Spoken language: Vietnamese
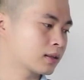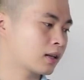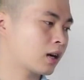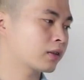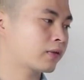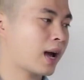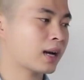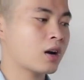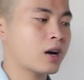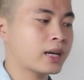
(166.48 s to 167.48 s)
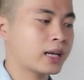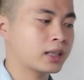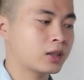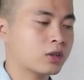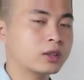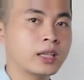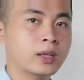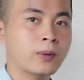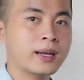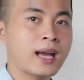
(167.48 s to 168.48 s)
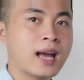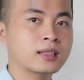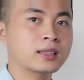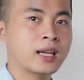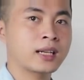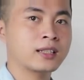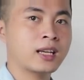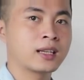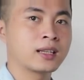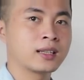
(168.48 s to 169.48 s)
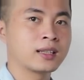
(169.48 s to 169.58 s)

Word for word: rồi và con này thì nó có thể quay ngang được này nữa này